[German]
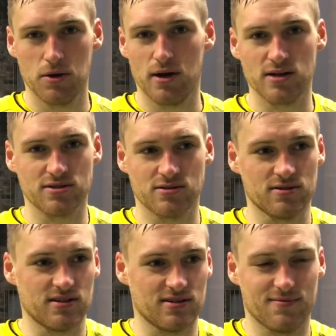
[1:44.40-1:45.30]

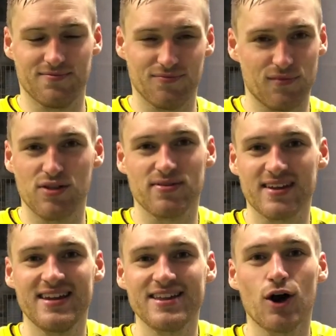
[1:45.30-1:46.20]
Also man
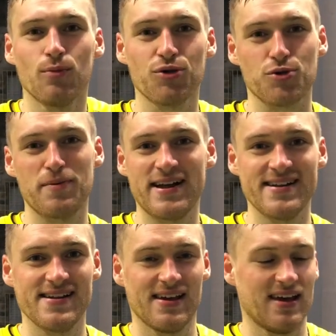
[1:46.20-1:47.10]
trainiert ja, um zu spielen.
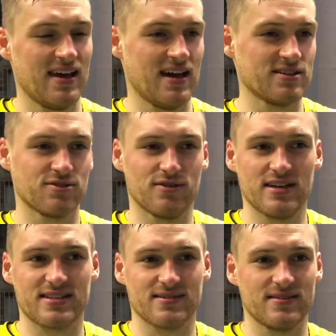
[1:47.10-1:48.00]
Also
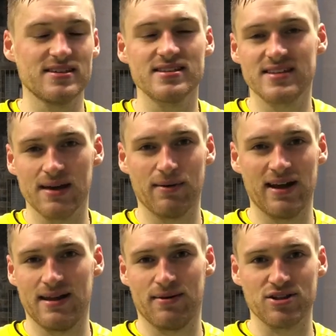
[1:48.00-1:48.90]
es ist ein Thema
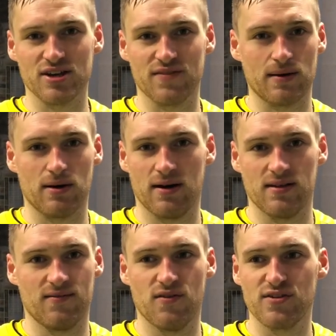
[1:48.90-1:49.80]
in der Mannschaft, aber
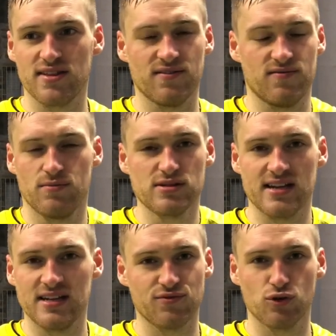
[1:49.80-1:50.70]
wir wissen, wir müssen
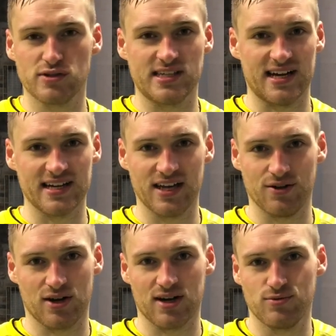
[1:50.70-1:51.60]
alles fokussiert angehen
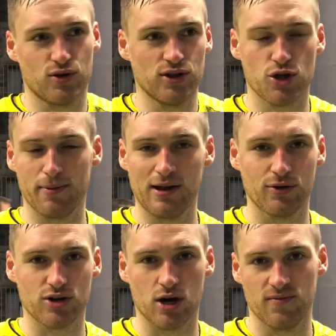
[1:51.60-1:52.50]
und dann kann, können die Spiele
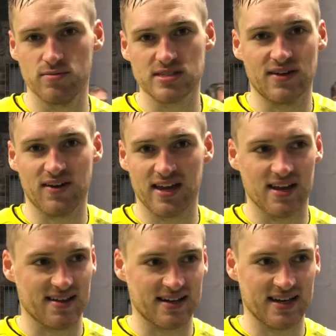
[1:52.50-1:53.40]
ruhig kommen. Wir müssen einfach
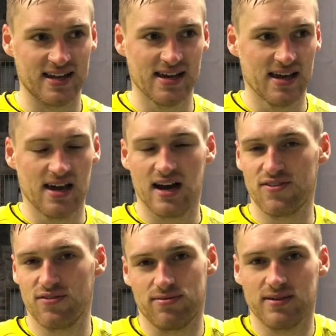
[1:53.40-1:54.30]
jedes angehen,
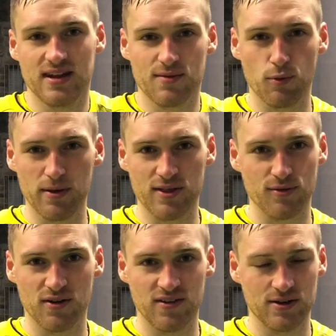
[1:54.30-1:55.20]
also jedes probieren
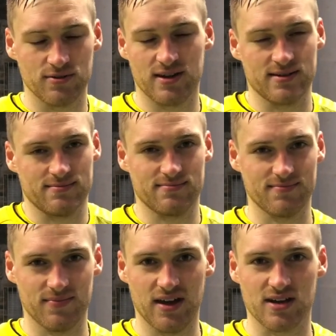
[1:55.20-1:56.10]
zu gewinnen und dann
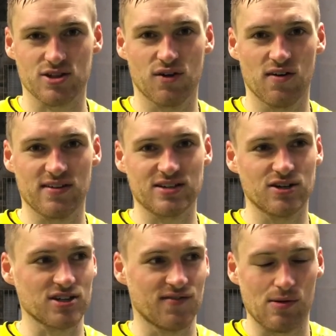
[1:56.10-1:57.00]
ja, schauen wir, was
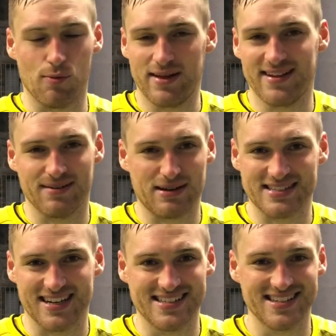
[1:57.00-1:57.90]
rauskommt, weil momentan macht
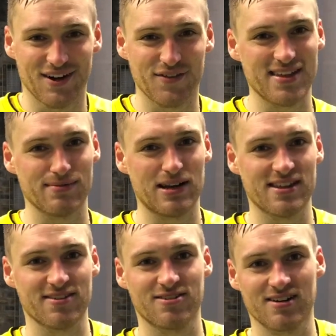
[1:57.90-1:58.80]
es keinen Sinn, auf die Tabelle
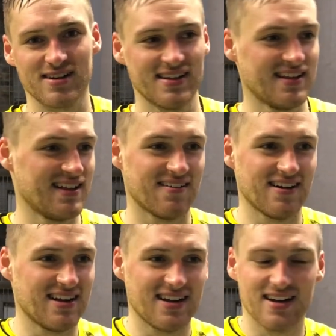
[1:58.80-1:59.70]
zu gucken,
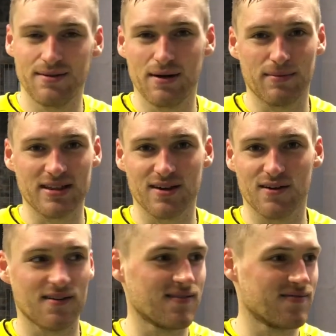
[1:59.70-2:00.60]
weil da haben ja
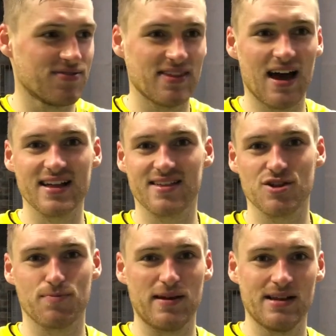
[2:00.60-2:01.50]
manche 18
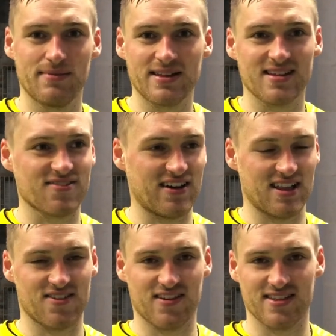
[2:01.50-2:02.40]
Spiele, manche
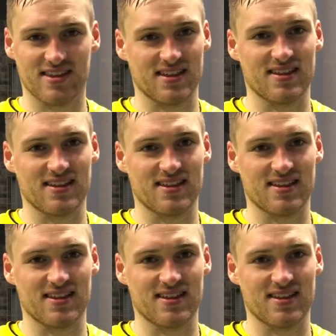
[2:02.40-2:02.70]
22. Das